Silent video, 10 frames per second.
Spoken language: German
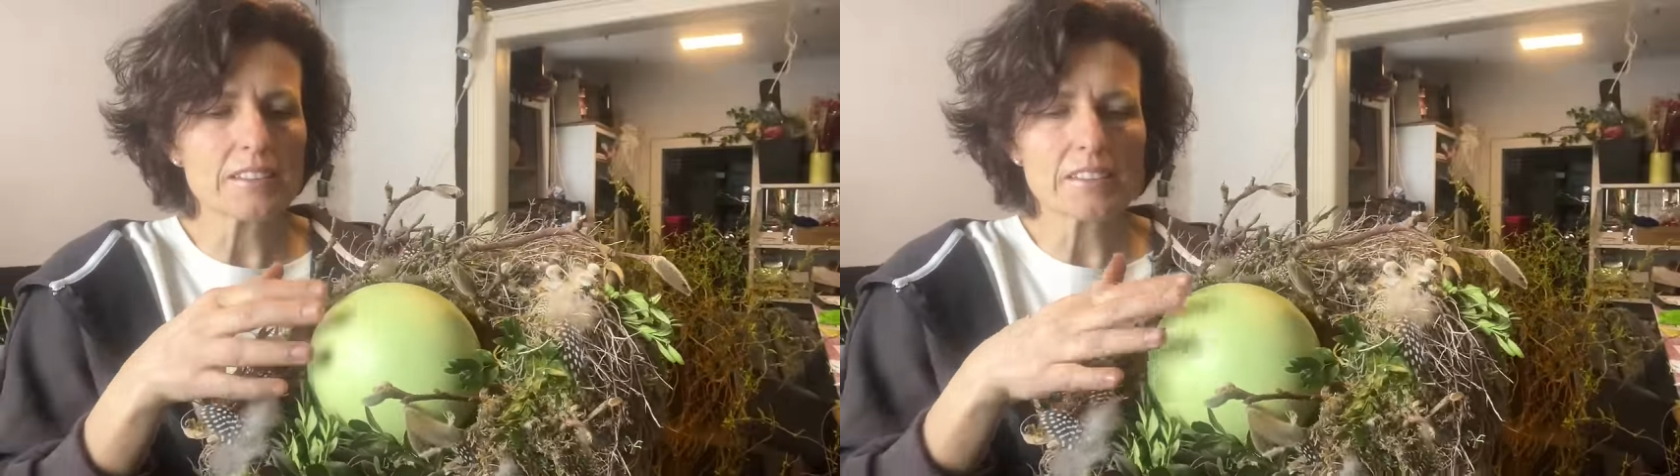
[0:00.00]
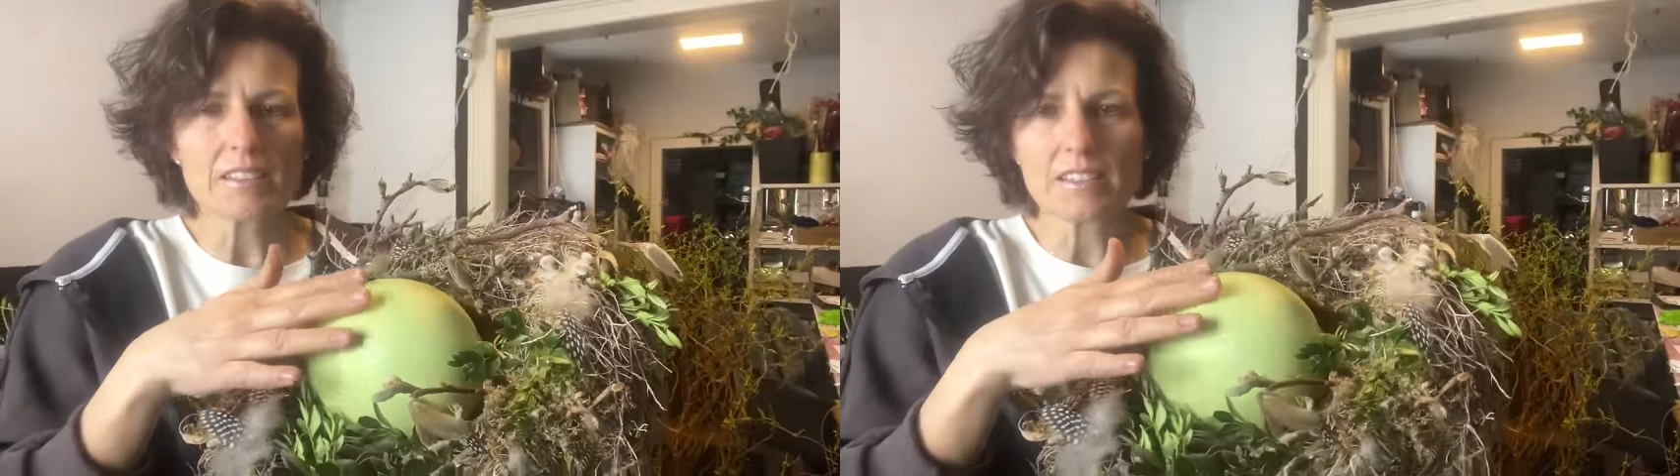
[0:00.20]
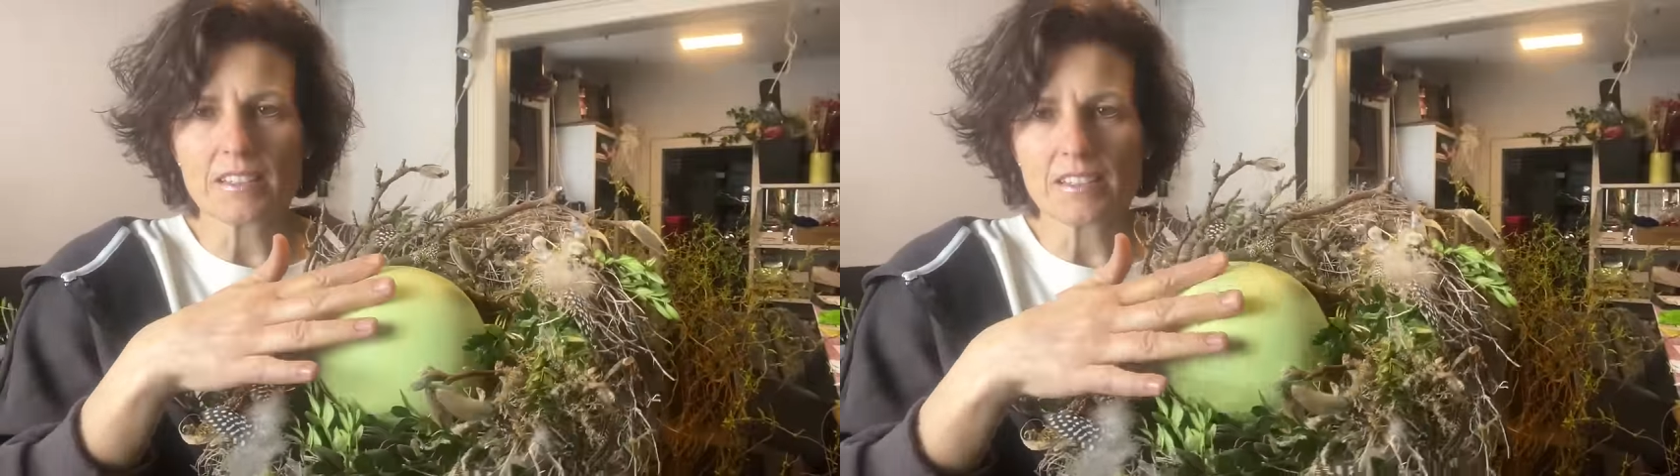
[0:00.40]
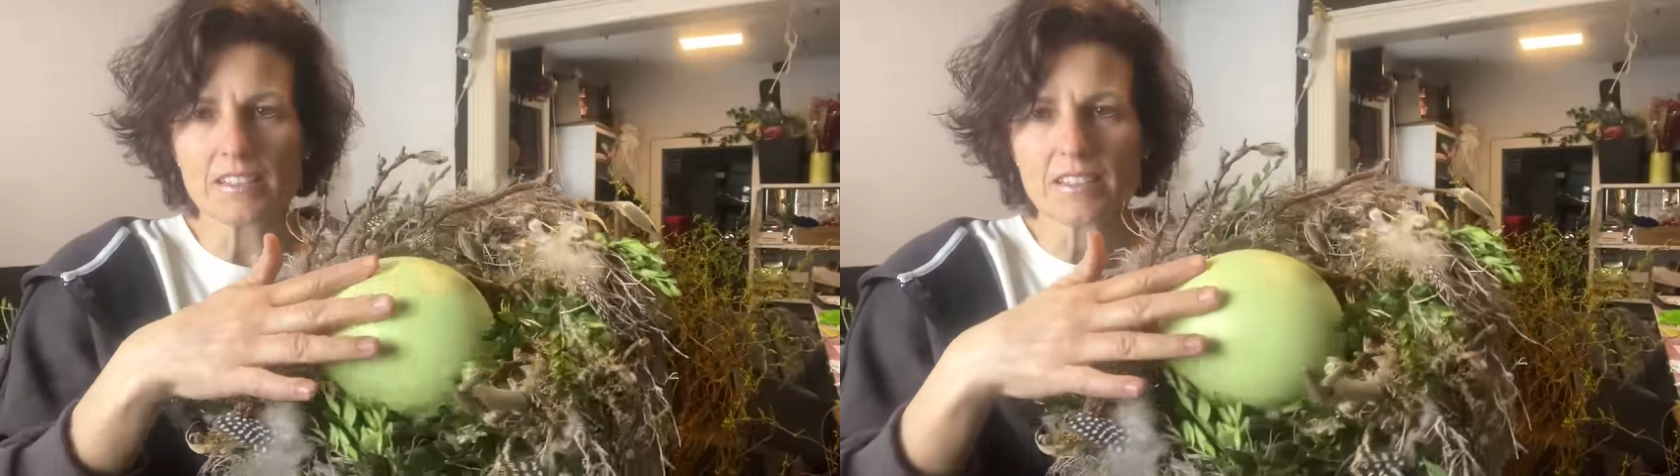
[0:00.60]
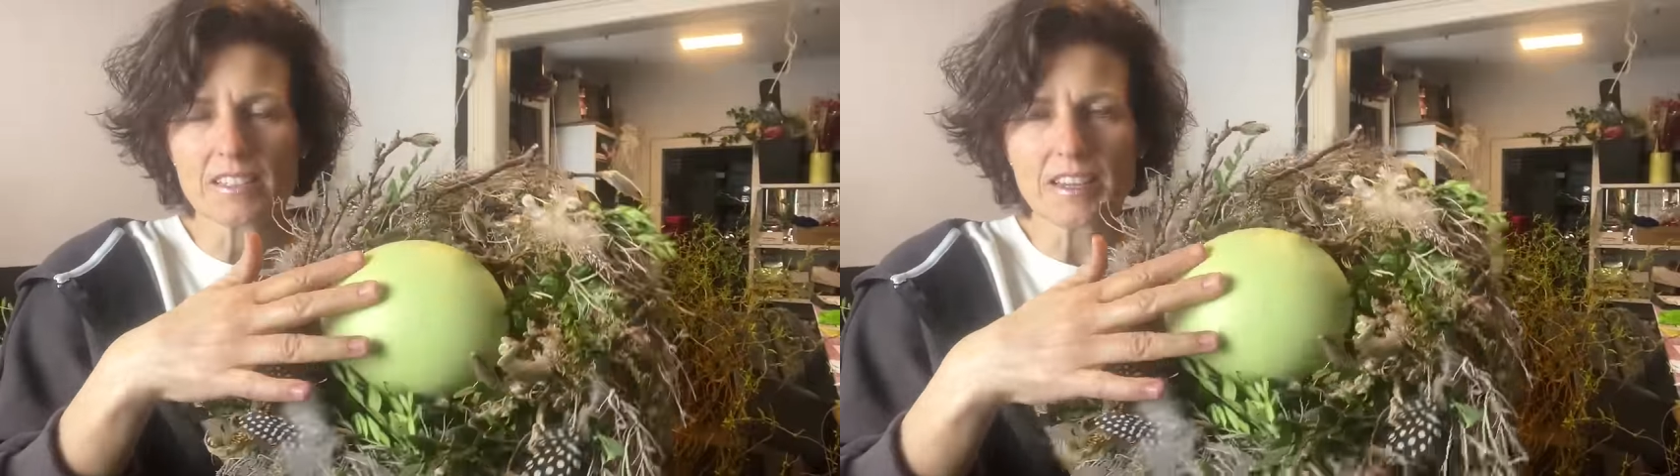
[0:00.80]
Das ist jetzt
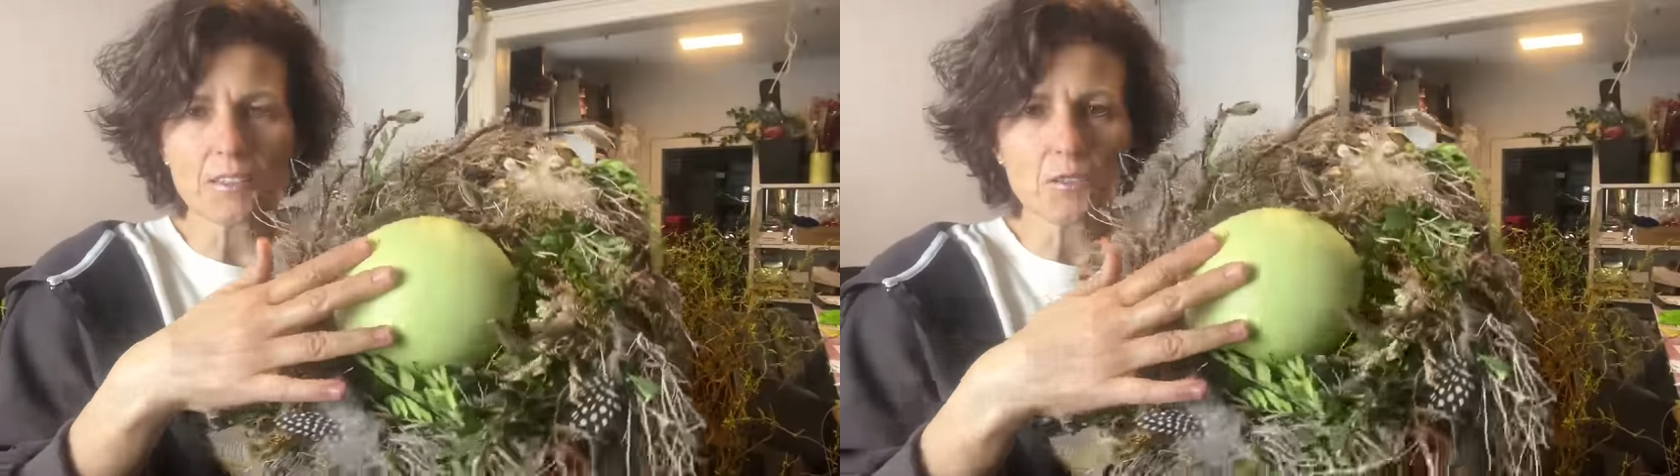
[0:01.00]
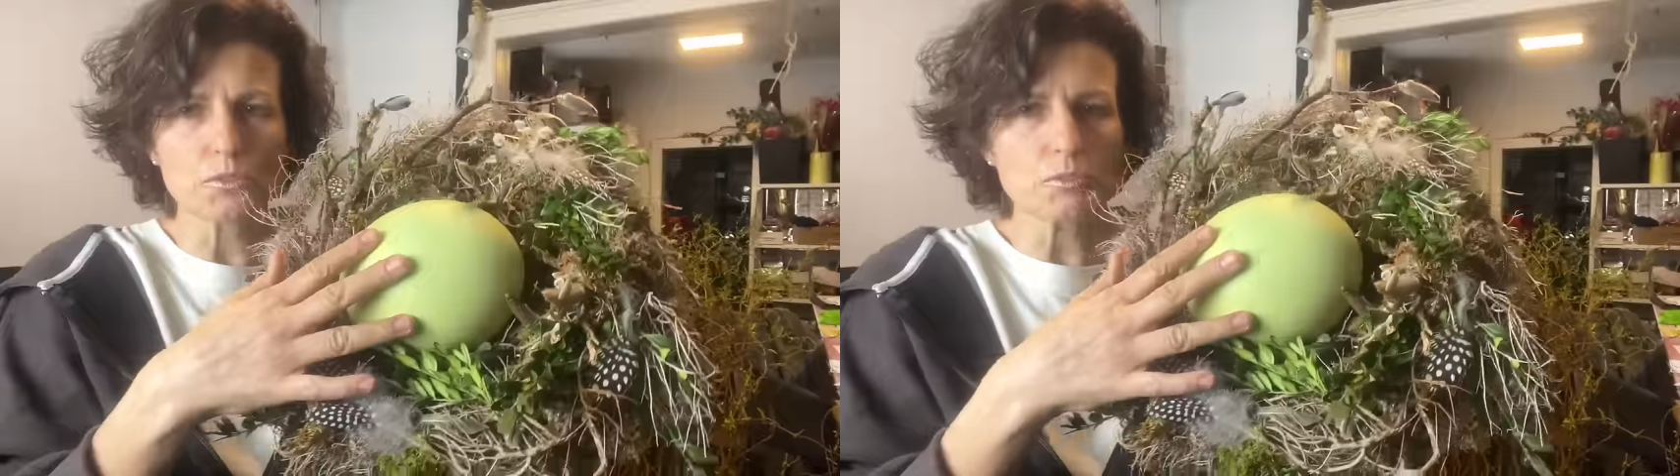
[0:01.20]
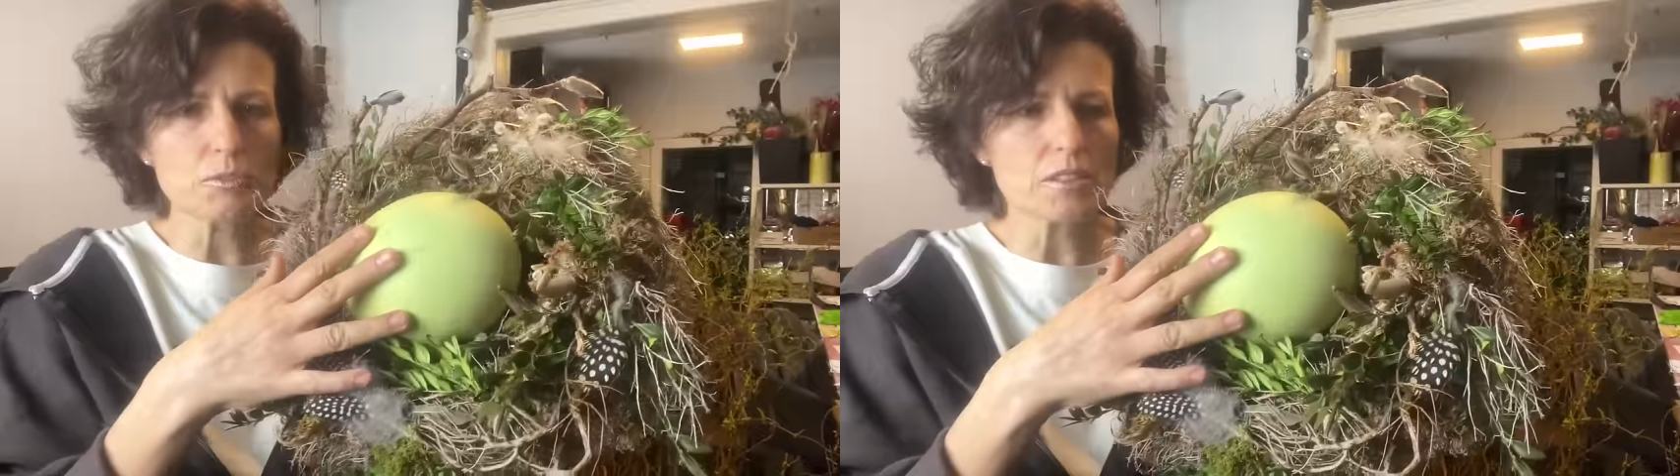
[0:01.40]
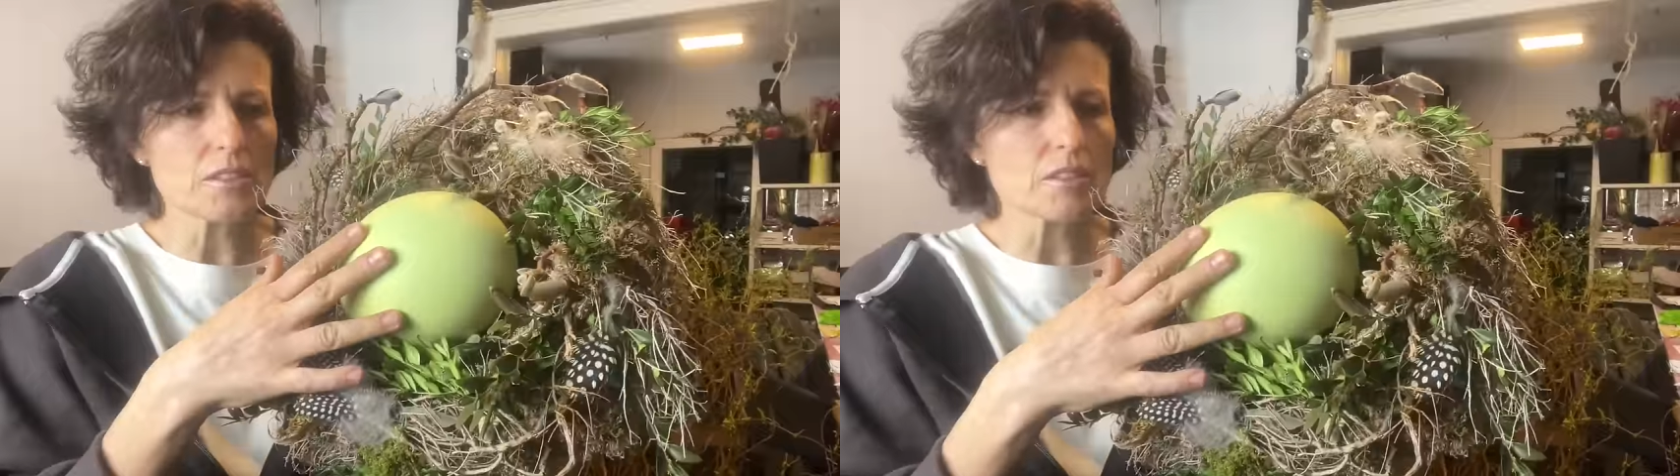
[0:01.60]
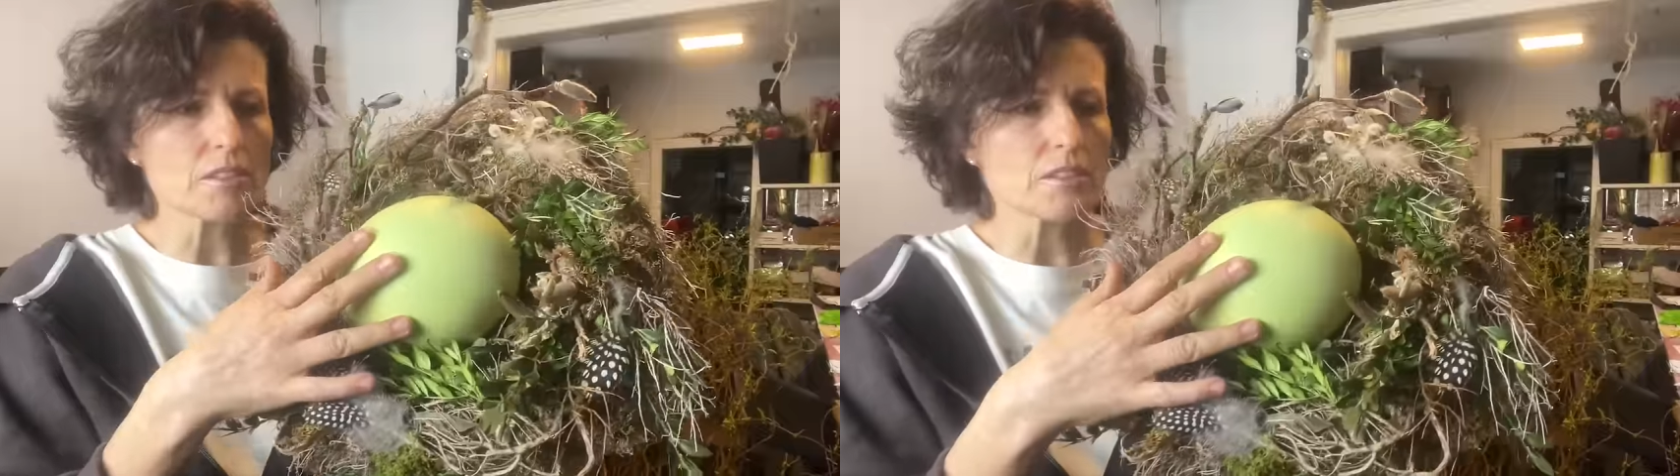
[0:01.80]
ein zartgrünes. Das